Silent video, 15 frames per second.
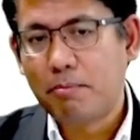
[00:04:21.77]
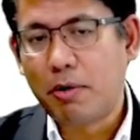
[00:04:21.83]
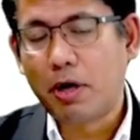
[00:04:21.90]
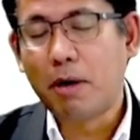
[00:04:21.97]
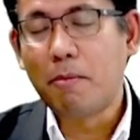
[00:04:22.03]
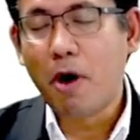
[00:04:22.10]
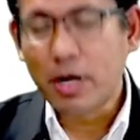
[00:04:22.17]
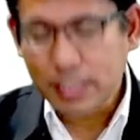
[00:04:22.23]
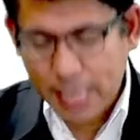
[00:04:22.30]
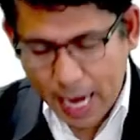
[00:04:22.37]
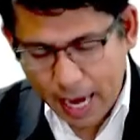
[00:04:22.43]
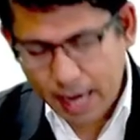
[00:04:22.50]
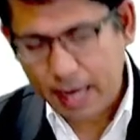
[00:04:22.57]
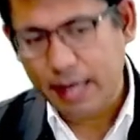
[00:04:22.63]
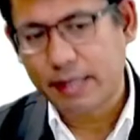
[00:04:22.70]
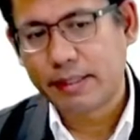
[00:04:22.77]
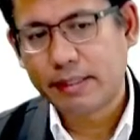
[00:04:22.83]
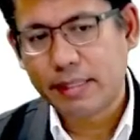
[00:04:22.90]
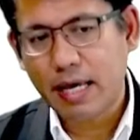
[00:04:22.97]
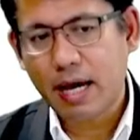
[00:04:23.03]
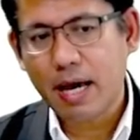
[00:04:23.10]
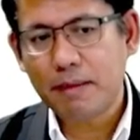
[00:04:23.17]
พรบแชร์
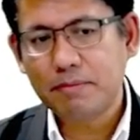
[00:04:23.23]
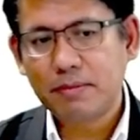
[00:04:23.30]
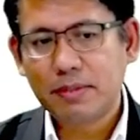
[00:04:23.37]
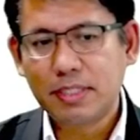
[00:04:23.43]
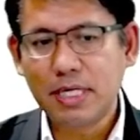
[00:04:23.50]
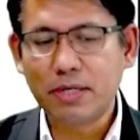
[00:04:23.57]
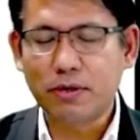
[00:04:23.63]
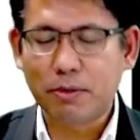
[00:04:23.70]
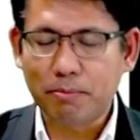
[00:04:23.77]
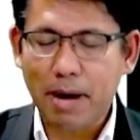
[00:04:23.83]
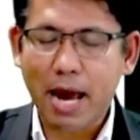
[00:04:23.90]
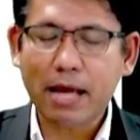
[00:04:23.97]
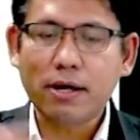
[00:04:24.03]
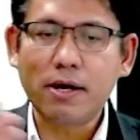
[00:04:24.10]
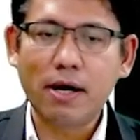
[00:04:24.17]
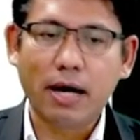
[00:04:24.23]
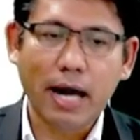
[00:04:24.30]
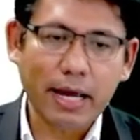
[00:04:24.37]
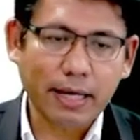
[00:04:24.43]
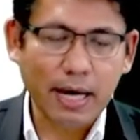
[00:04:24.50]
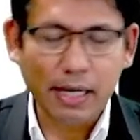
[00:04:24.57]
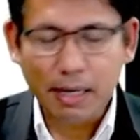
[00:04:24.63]
นะครับซึ่งกฎหมายก็
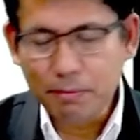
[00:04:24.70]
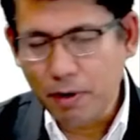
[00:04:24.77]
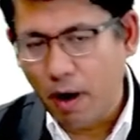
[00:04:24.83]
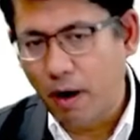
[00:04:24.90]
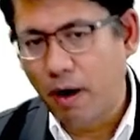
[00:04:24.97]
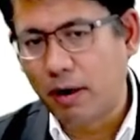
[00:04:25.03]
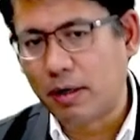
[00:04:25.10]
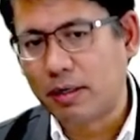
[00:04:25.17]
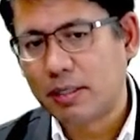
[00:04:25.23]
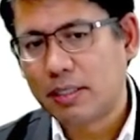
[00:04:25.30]
ให้การรับรอง